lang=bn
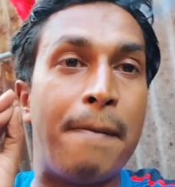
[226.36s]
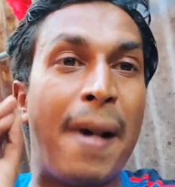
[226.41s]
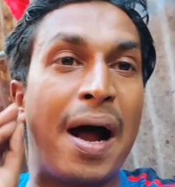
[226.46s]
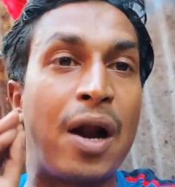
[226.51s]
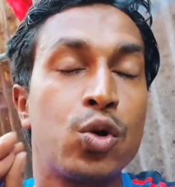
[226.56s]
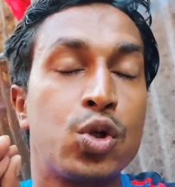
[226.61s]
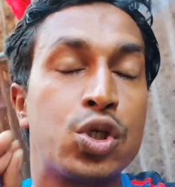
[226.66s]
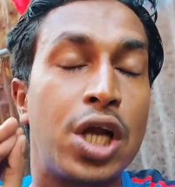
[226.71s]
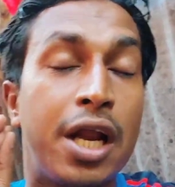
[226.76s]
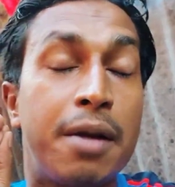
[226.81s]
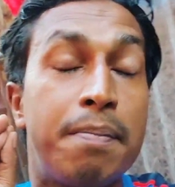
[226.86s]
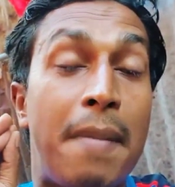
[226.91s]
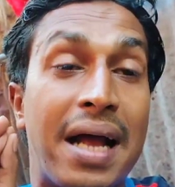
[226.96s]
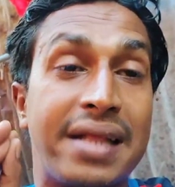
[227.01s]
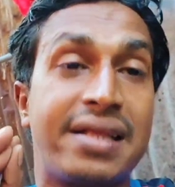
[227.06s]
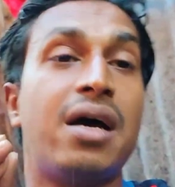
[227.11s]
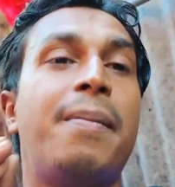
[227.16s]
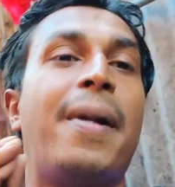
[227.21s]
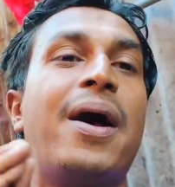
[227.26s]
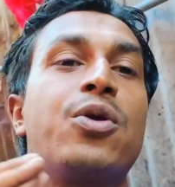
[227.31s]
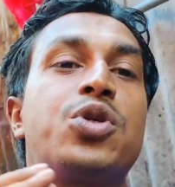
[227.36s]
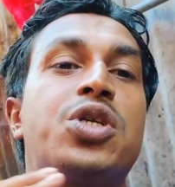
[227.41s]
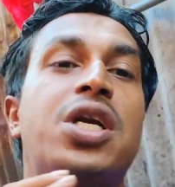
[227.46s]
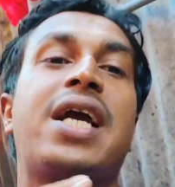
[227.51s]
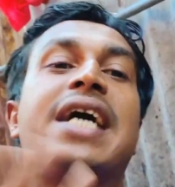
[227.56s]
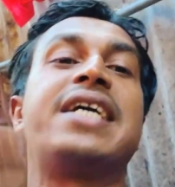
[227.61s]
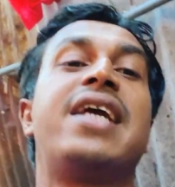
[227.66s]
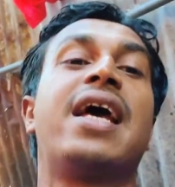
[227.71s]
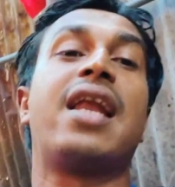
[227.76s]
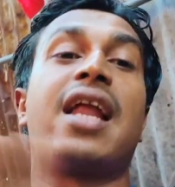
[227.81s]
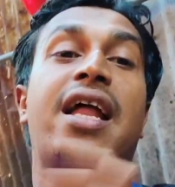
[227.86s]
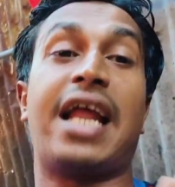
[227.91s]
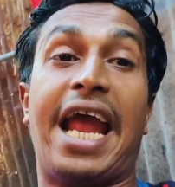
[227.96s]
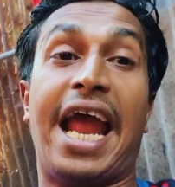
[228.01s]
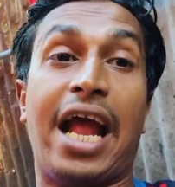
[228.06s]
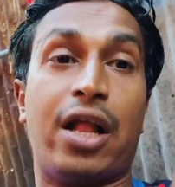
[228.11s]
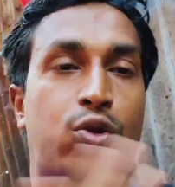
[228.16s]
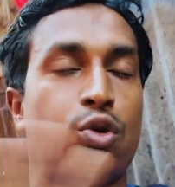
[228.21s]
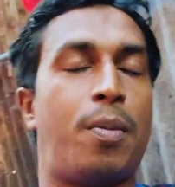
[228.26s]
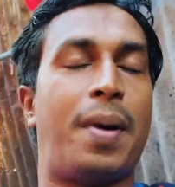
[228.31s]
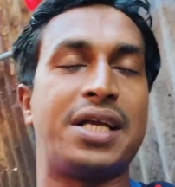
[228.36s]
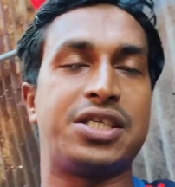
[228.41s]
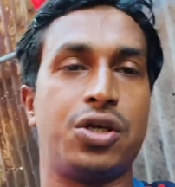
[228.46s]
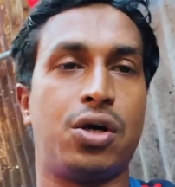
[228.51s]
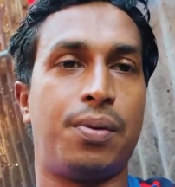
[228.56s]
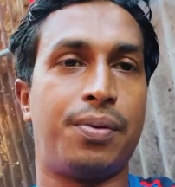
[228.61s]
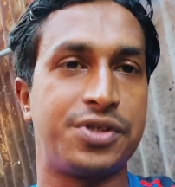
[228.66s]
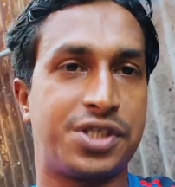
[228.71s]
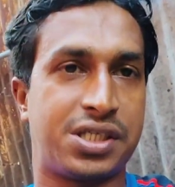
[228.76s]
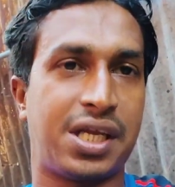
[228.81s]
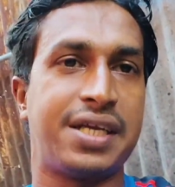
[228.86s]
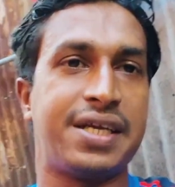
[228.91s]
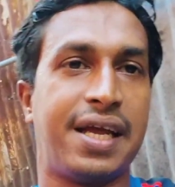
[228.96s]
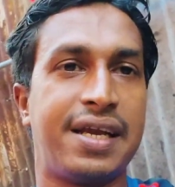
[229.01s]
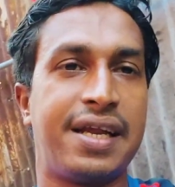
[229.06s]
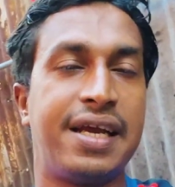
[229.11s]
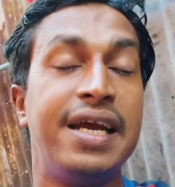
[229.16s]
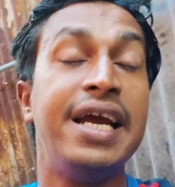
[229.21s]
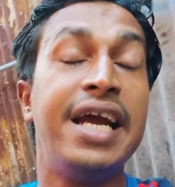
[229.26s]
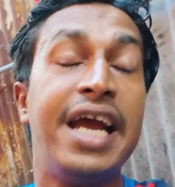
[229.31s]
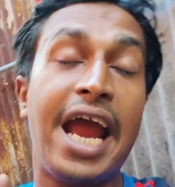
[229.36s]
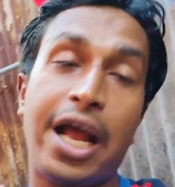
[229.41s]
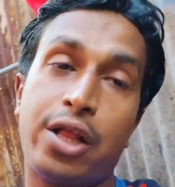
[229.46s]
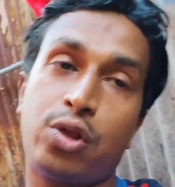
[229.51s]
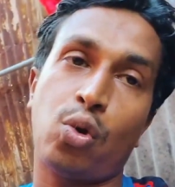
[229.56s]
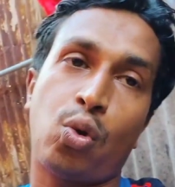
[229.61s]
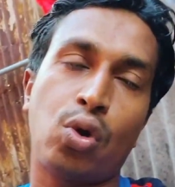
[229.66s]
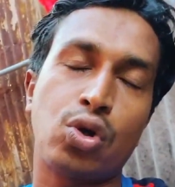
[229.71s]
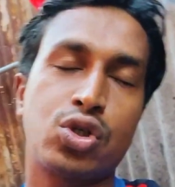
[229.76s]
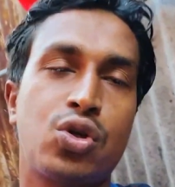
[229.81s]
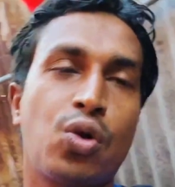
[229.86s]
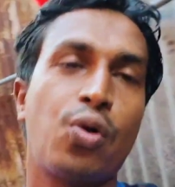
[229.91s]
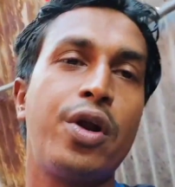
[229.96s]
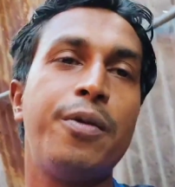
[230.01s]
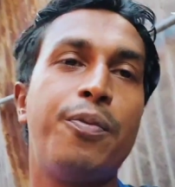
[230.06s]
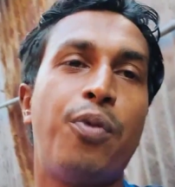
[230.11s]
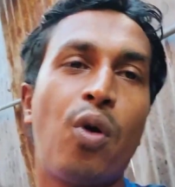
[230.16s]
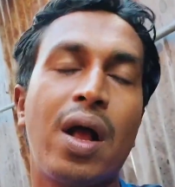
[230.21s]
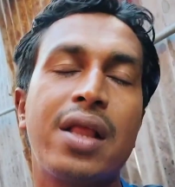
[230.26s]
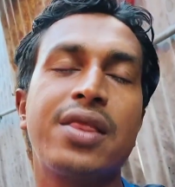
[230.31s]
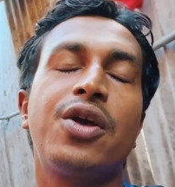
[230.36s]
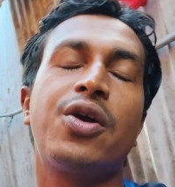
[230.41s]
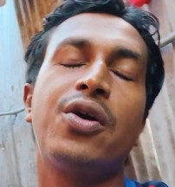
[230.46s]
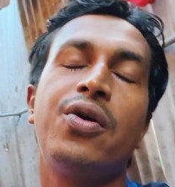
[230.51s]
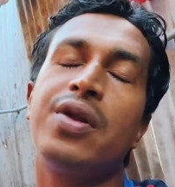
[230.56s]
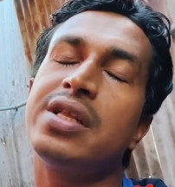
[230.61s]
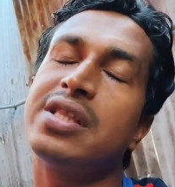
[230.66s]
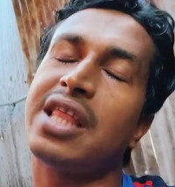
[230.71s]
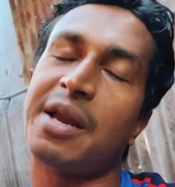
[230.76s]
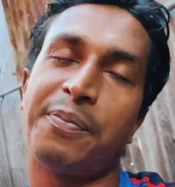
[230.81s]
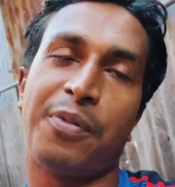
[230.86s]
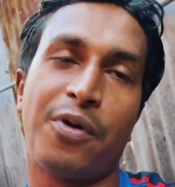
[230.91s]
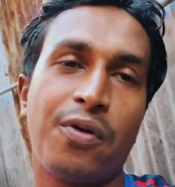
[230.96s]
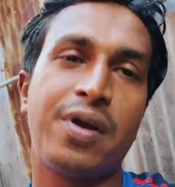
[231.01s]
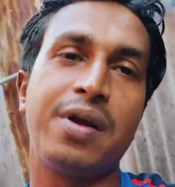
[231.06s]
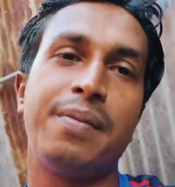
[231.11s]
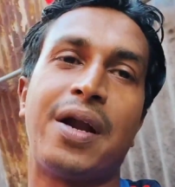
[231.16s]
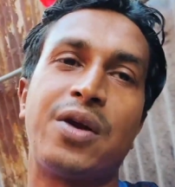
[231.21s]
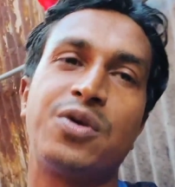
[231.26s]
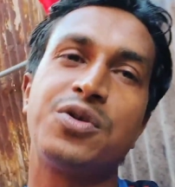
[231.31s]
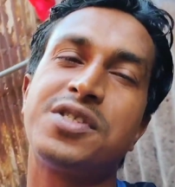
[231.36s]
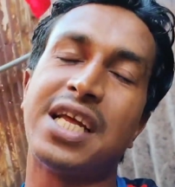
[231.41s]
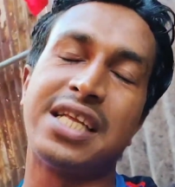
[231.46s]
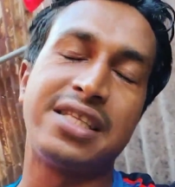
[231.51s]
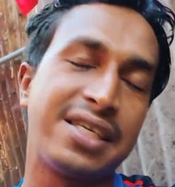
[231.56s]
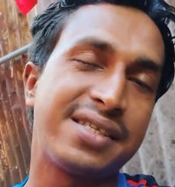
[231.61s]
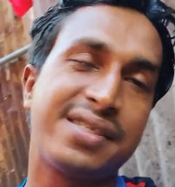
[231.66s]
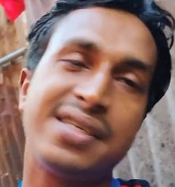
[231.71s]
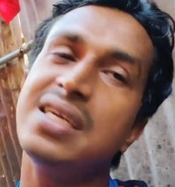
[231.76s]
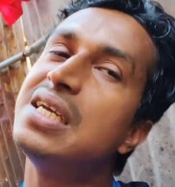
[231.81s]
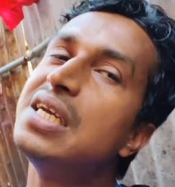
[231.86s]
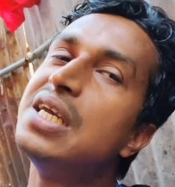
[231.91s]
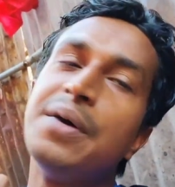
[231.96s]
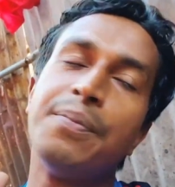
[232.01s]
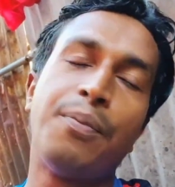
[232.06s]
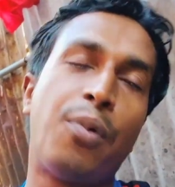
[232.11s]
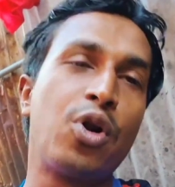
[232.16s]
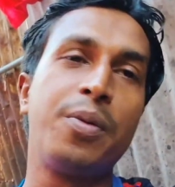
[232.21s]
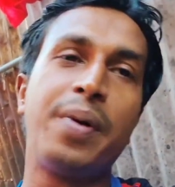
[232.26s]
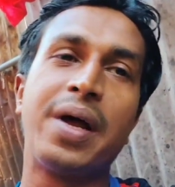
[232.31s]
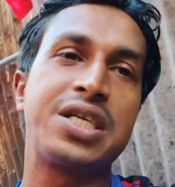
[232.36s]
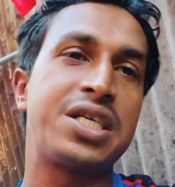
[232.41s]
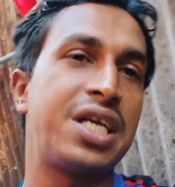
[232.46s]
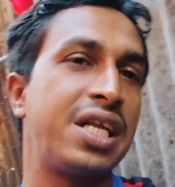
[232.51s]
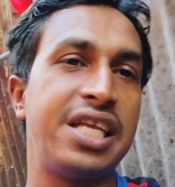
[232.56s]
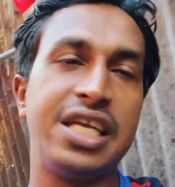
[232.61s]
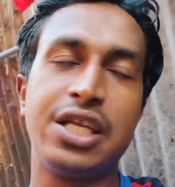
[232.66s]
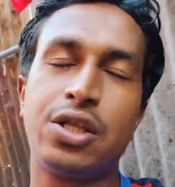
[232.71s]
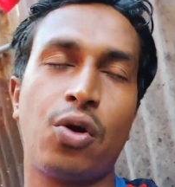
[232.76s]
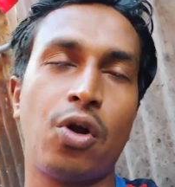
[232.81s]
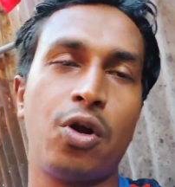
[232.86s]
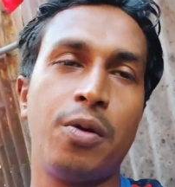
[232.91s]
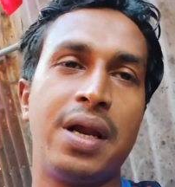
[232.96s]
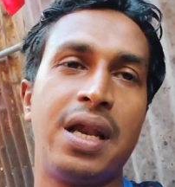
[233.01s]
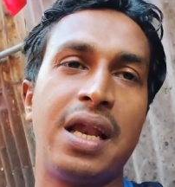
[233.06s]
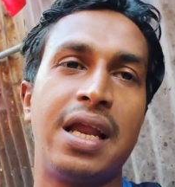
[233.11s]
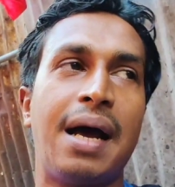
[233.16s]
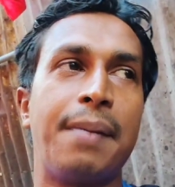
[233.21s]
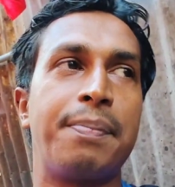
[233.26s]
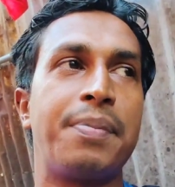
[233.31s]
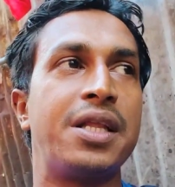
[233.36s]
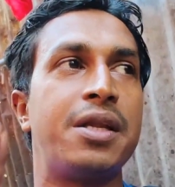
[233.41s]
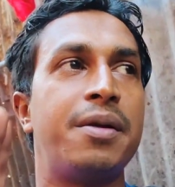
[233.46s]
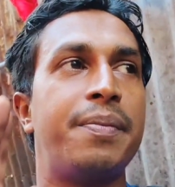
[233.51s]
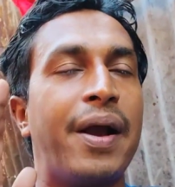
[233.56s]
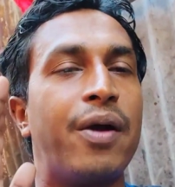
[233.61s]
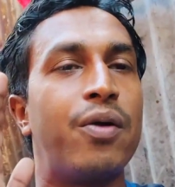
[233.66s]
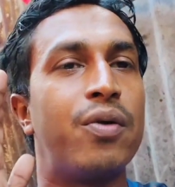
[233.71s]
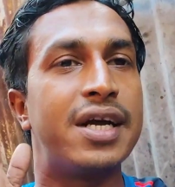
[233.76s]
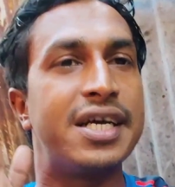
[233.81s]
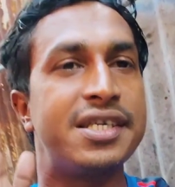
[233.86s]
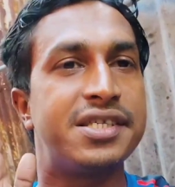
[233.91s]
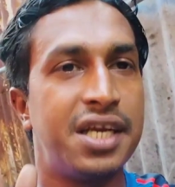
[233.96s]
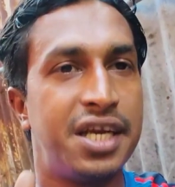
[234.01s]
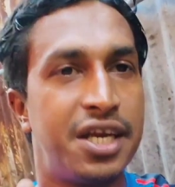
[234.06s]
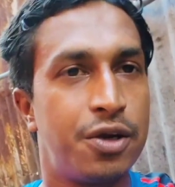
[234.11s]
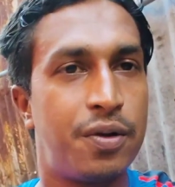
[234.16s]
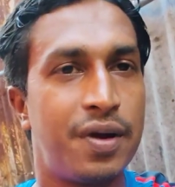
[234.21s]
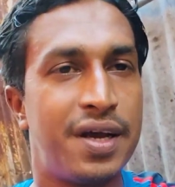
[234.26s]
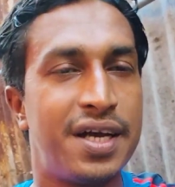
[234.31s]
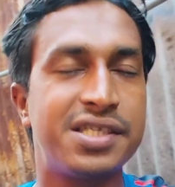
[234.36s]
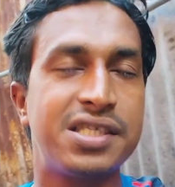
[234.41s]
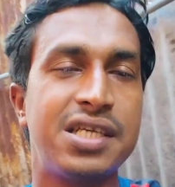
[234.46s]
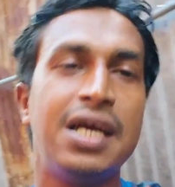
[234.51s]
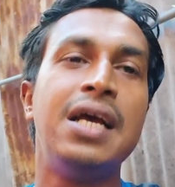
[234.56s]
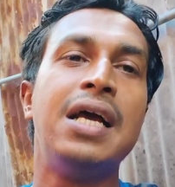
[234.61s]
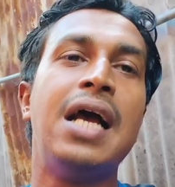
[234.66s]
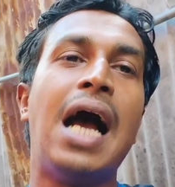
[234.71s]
মানুষের মাথা মানুষে খাইয়ালার এত বাজে অবস্থা ইয়ানে এত কষ্ট করি ভোগান্তি করি তারপরেও কি মানুষ যাইতেছে পরিবারের সাথে ঈদ করিবার লাগে আপনাদের বেগুনের কাছে রিকোয়েস্ট